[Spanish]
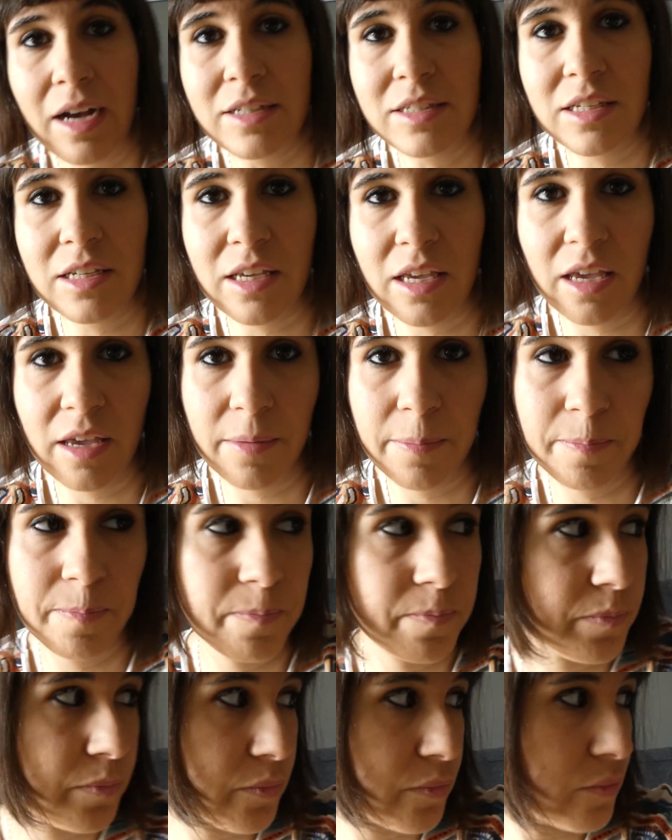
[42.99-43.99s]
Así que
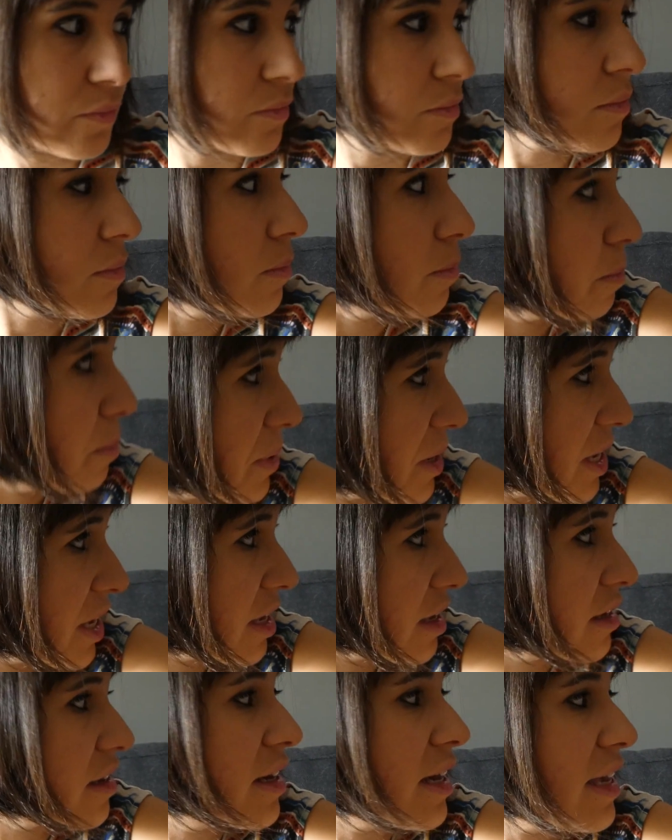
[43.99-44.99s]

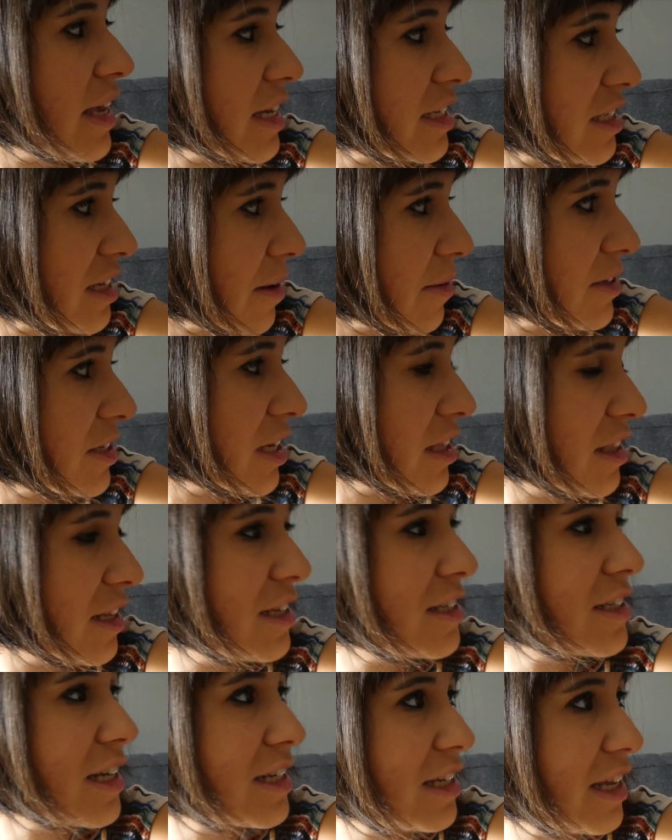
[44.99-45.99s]
que ya sabes que
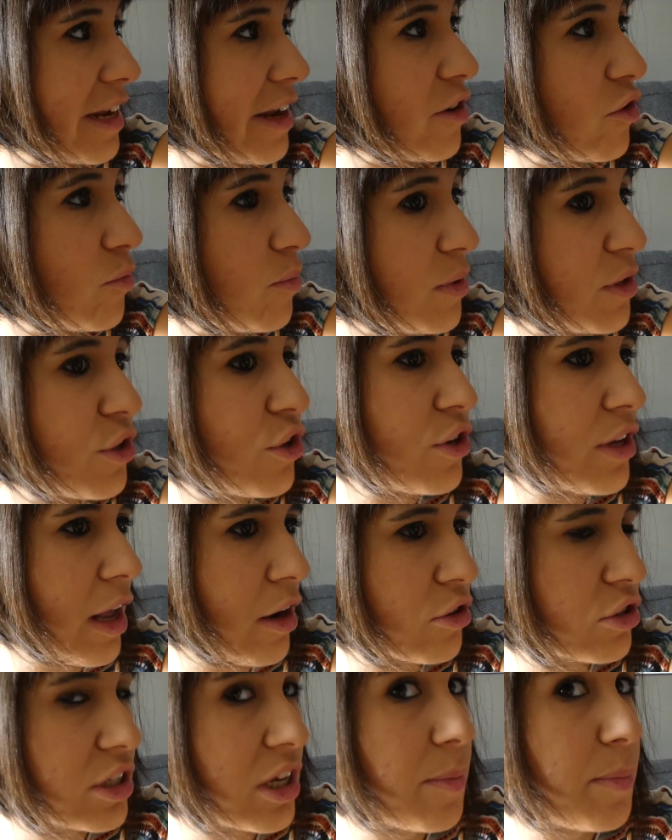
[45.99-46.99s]
tienes que salir en un vídeo, ya
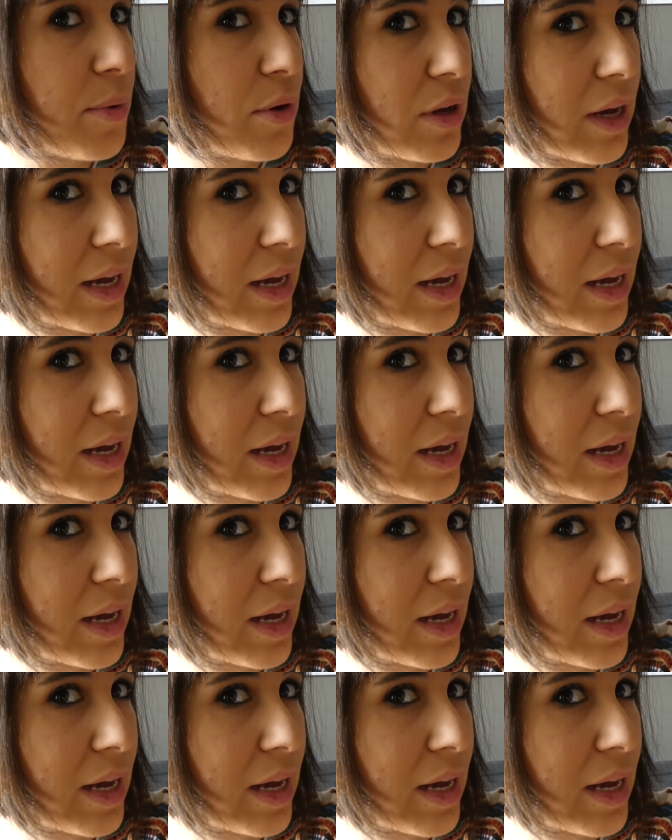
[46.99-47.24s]
lo sé, pero